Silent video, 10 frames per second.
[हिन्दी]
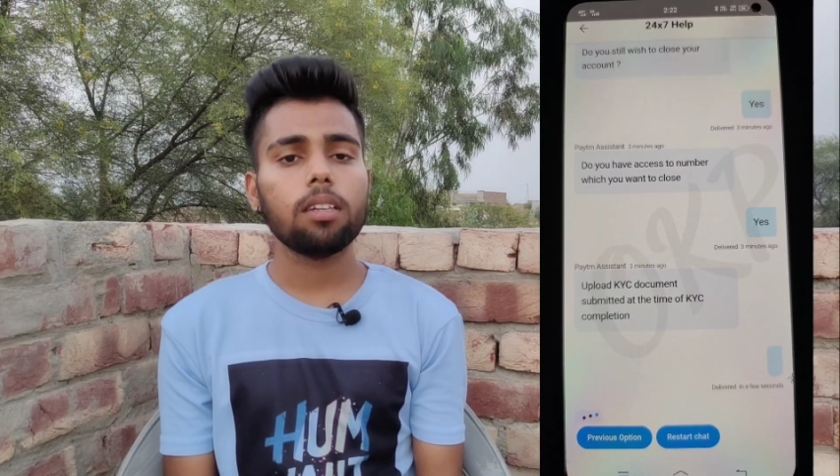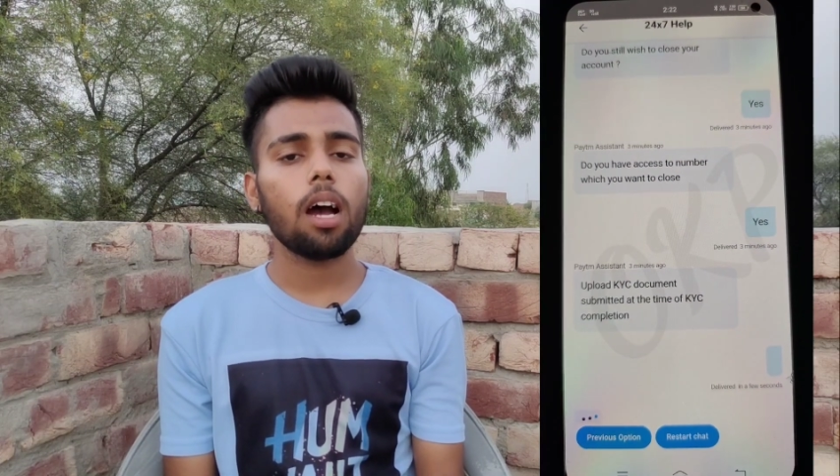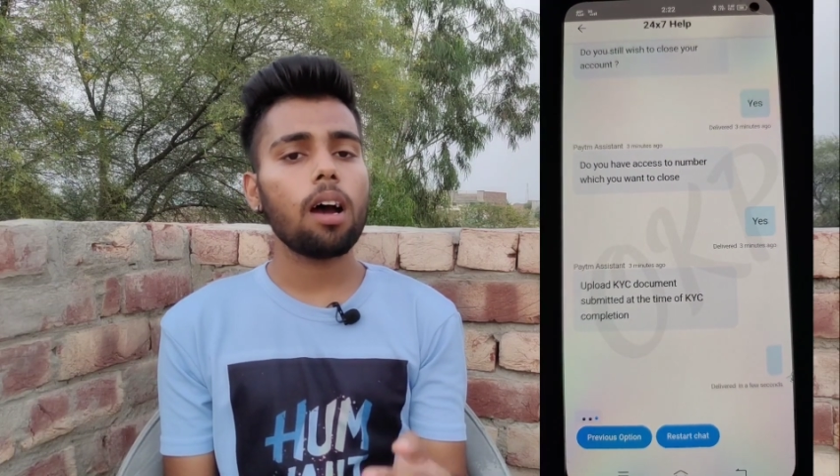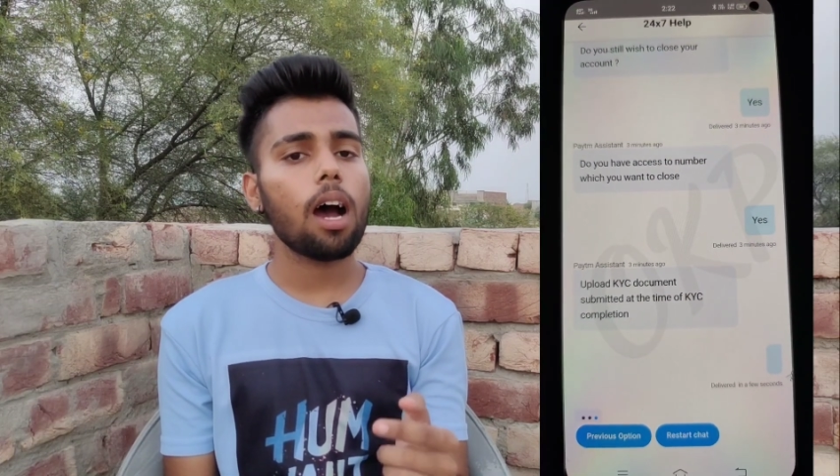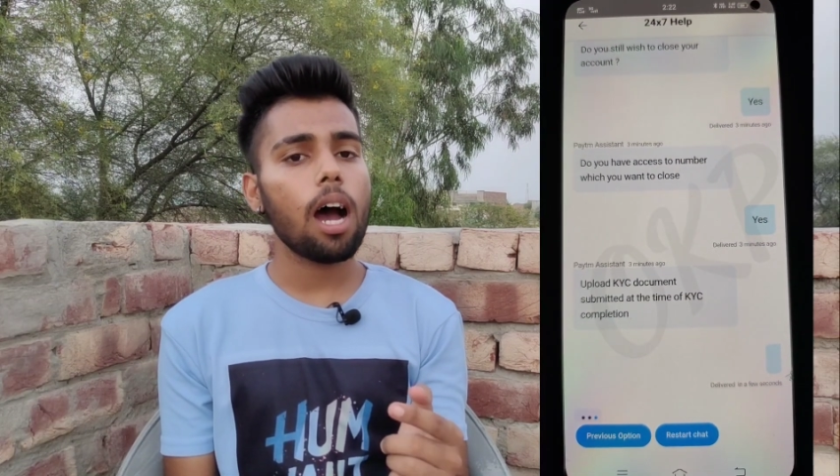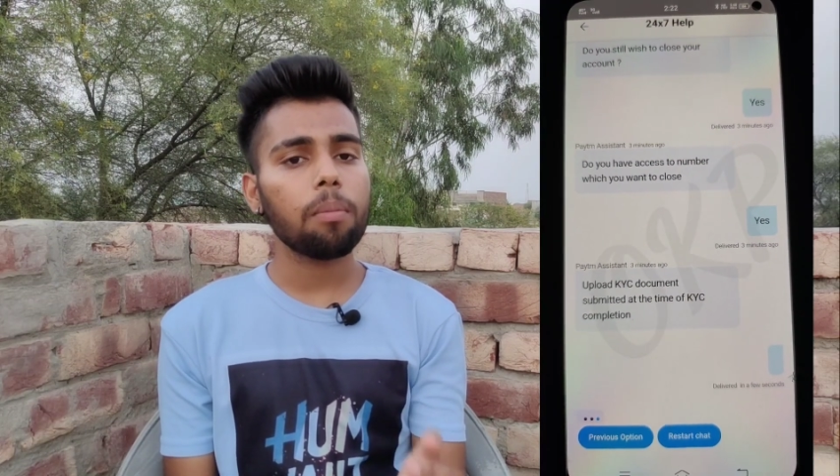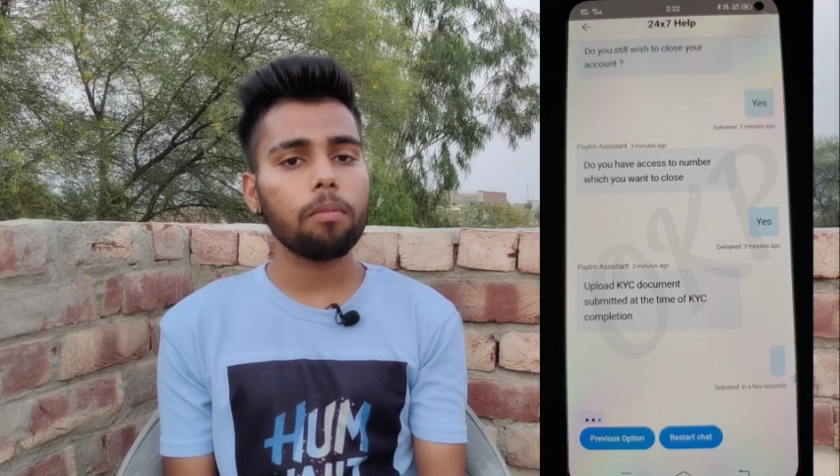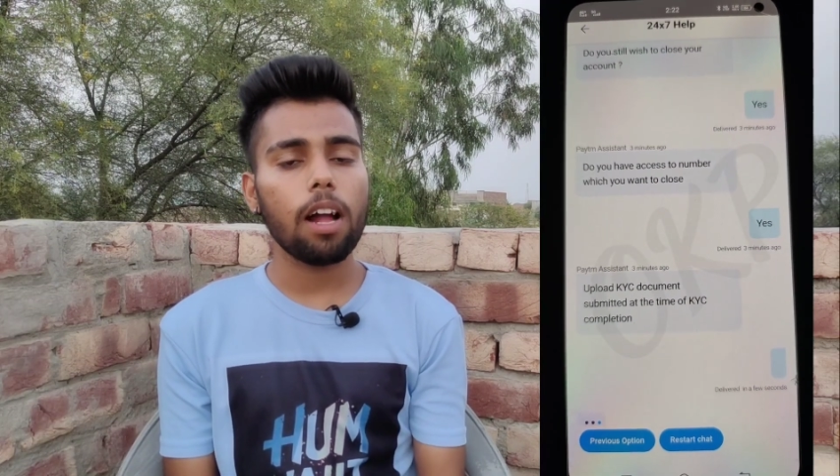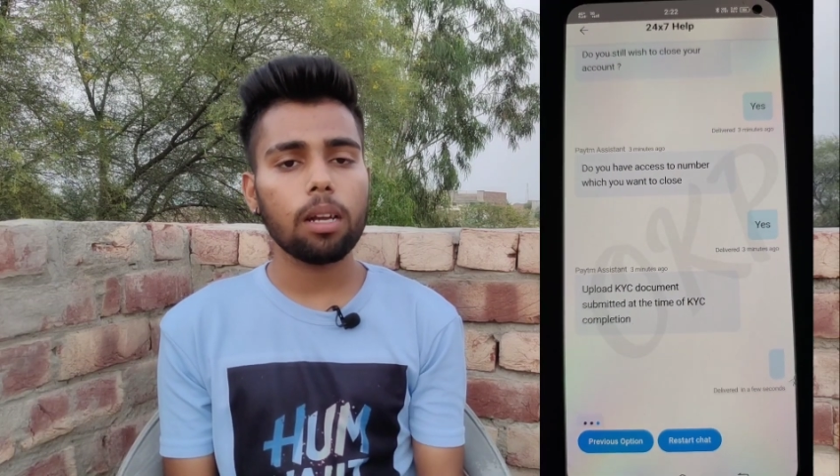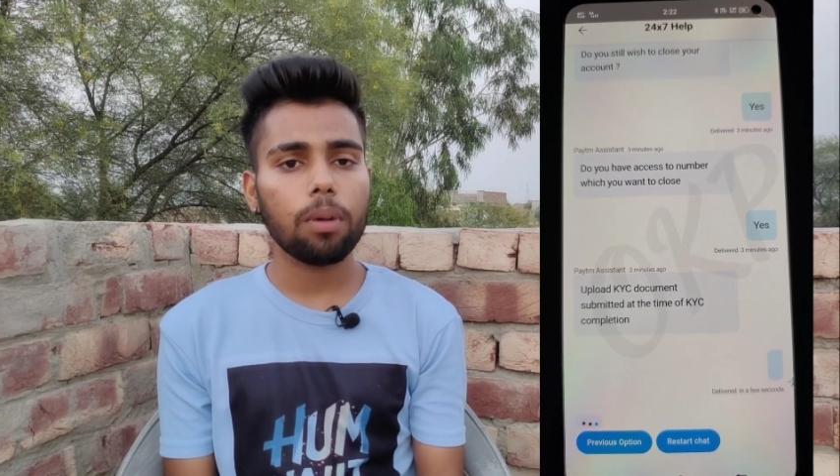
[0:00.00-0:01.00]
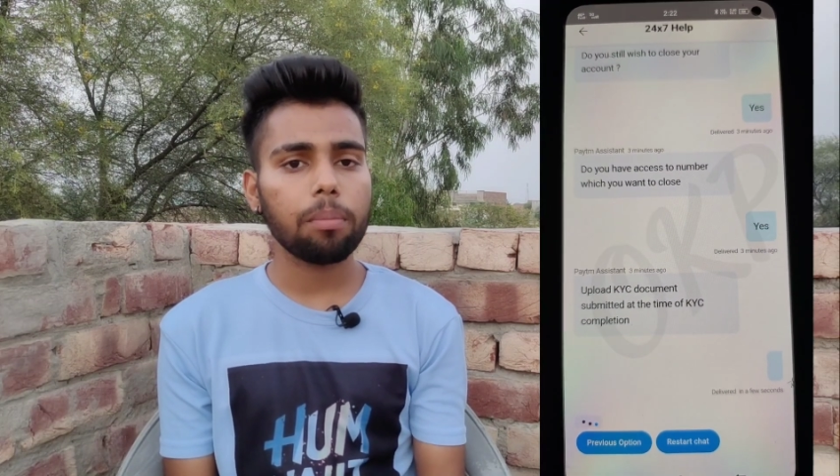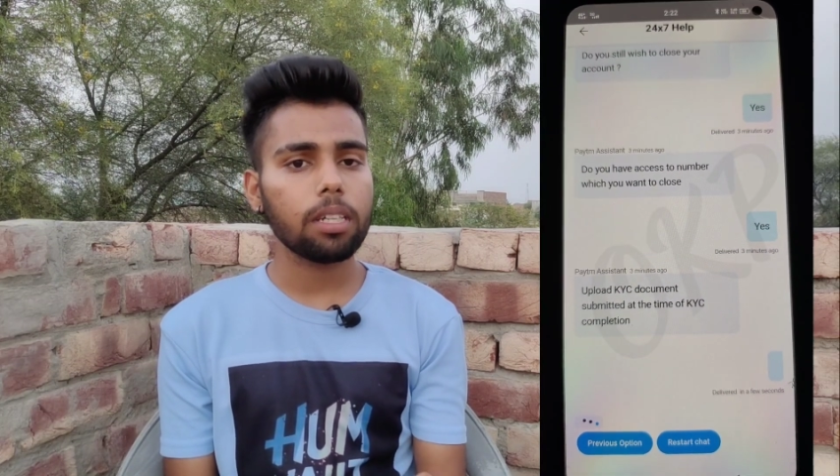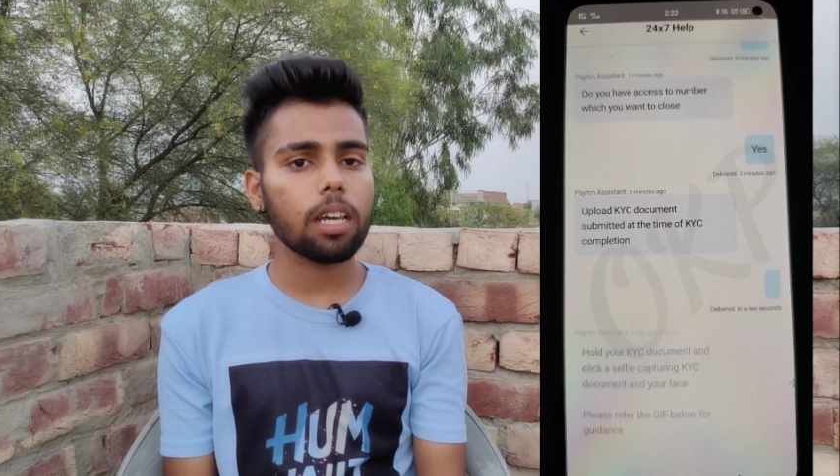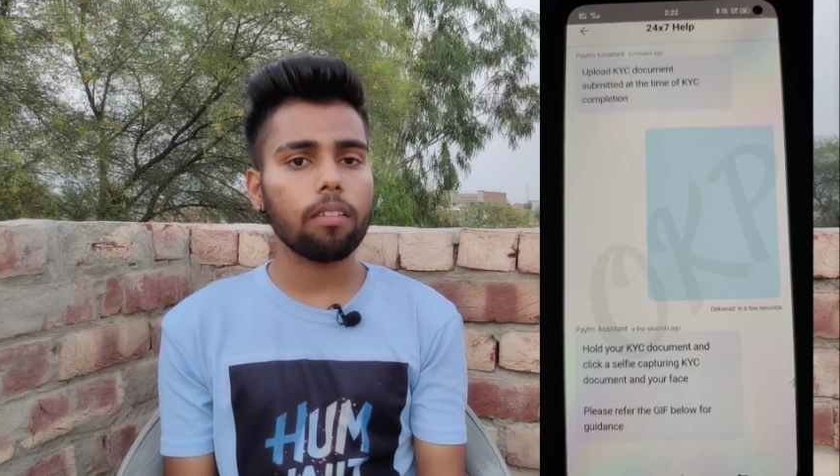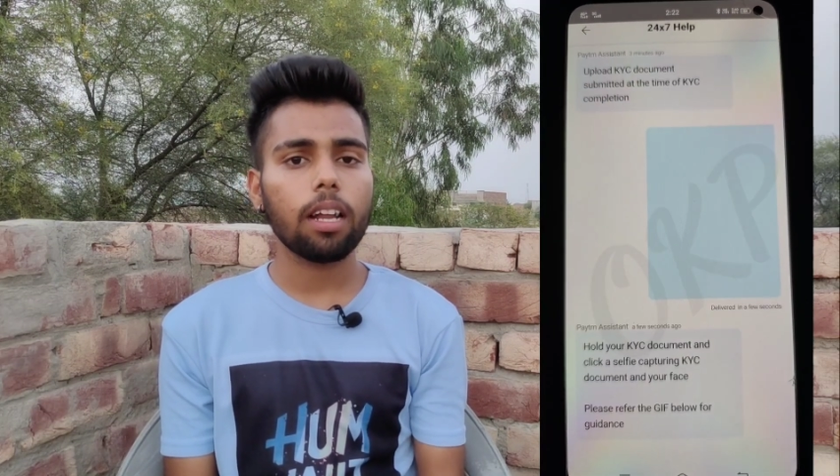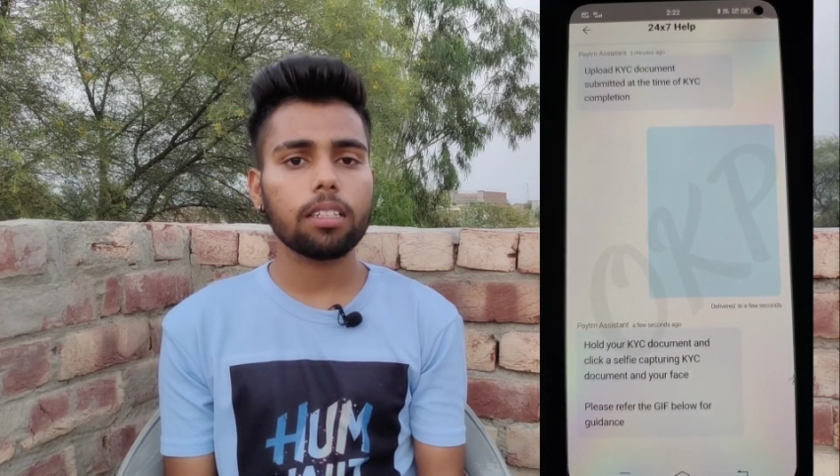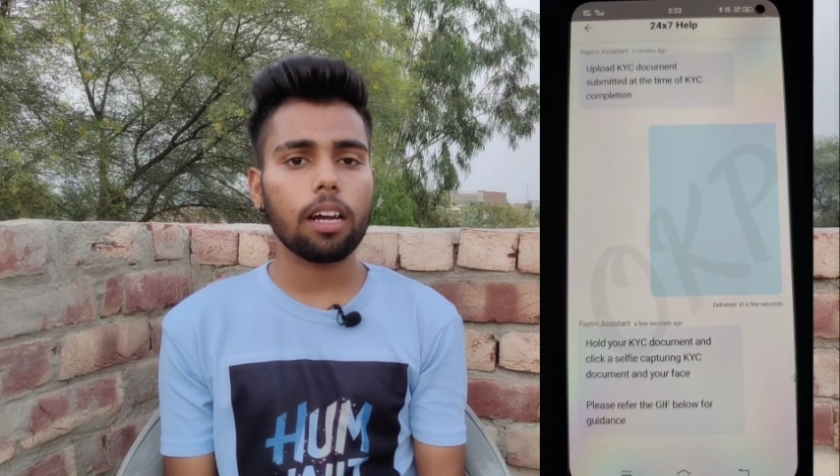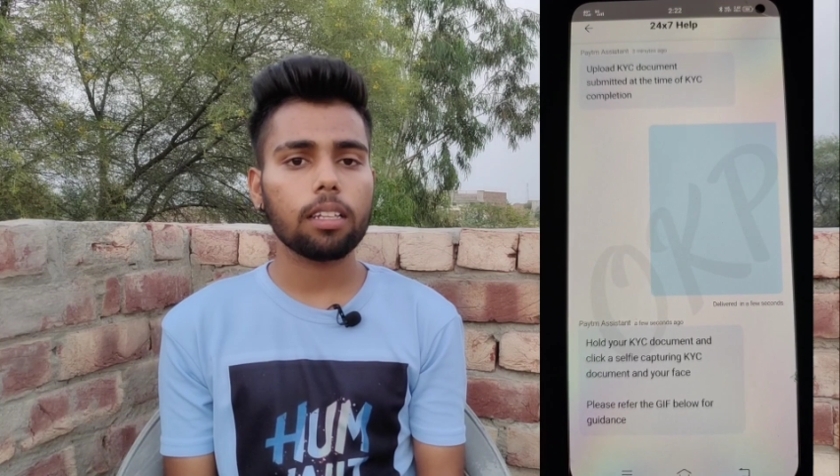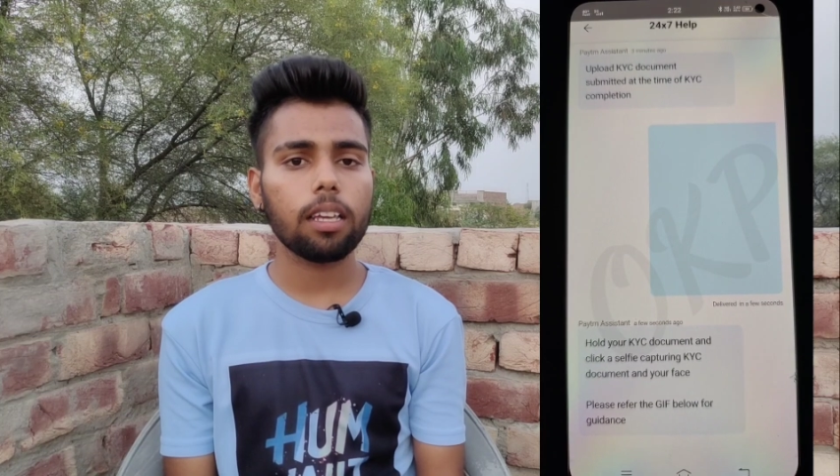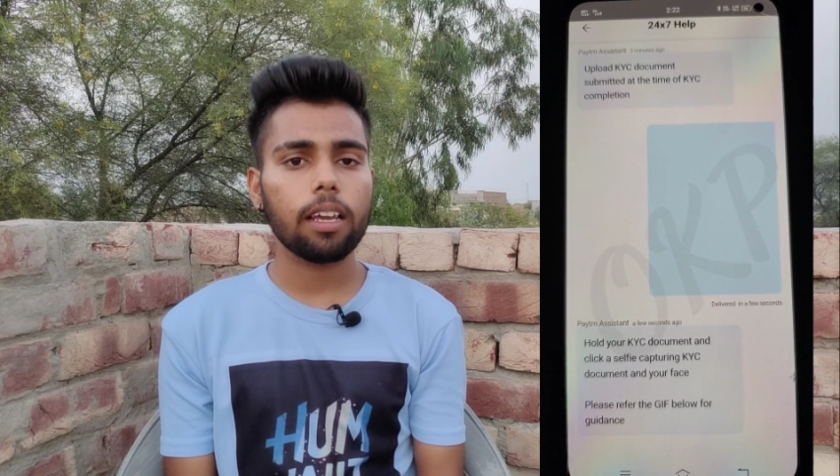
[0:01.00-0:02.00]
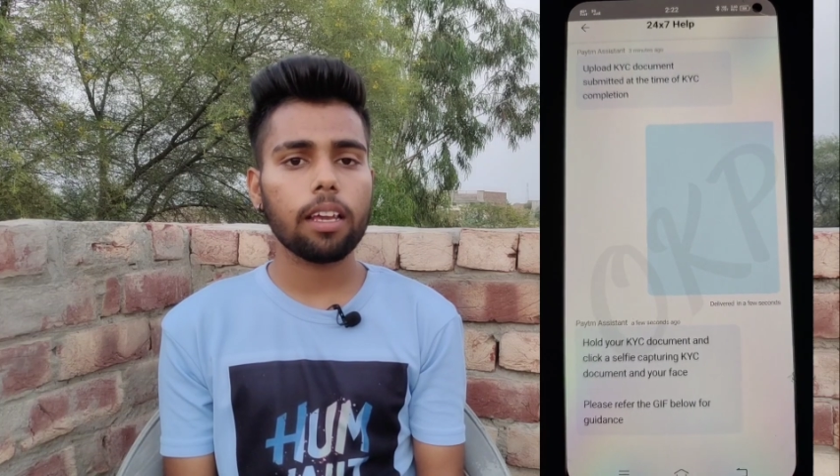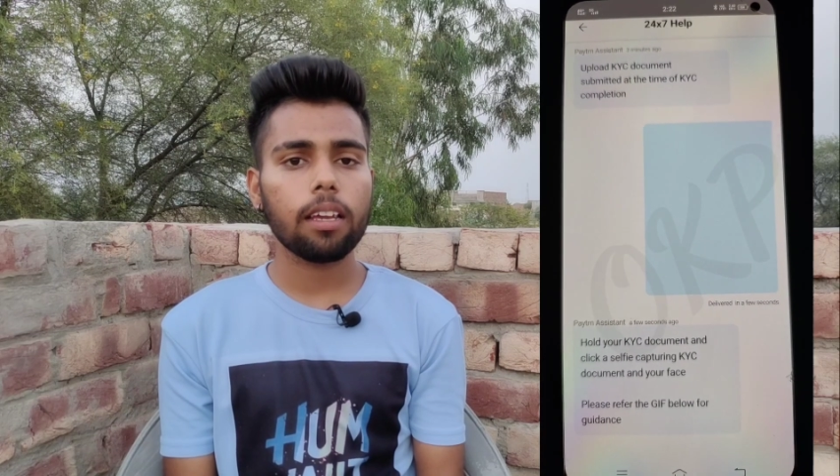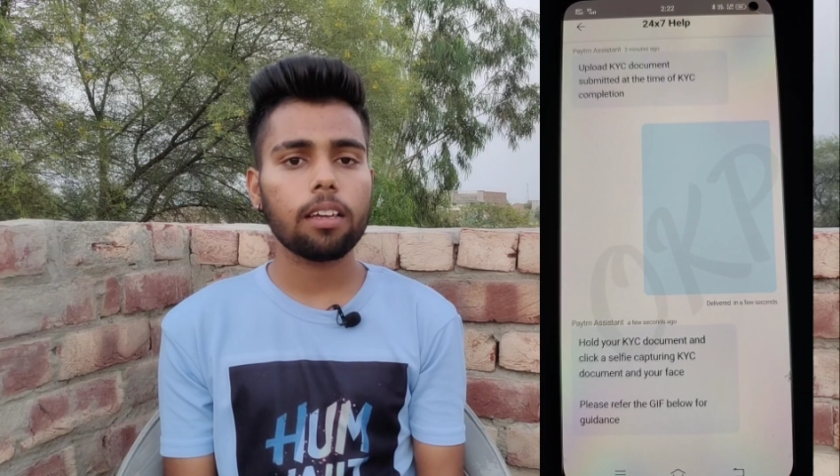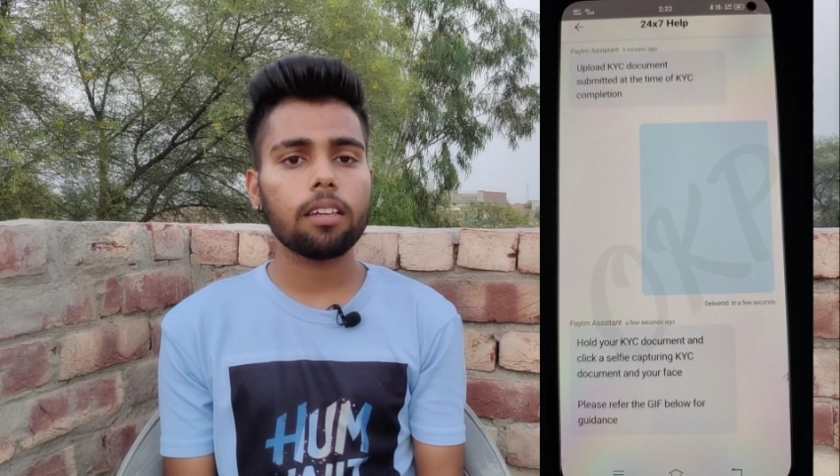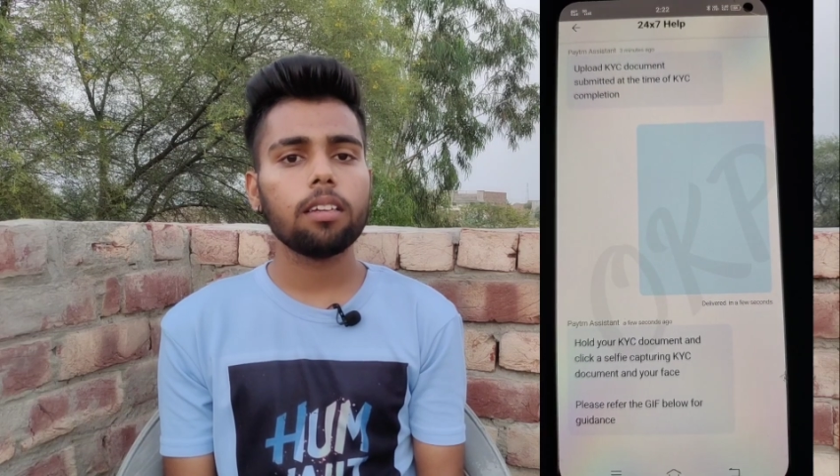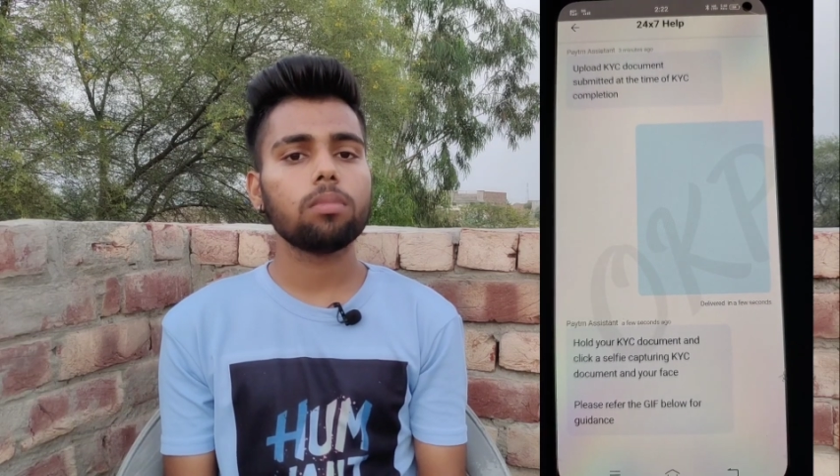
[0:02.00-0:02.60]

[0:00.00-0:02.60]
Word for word: या आप मेरा नंबर अपडेट करवाना चाहते हैं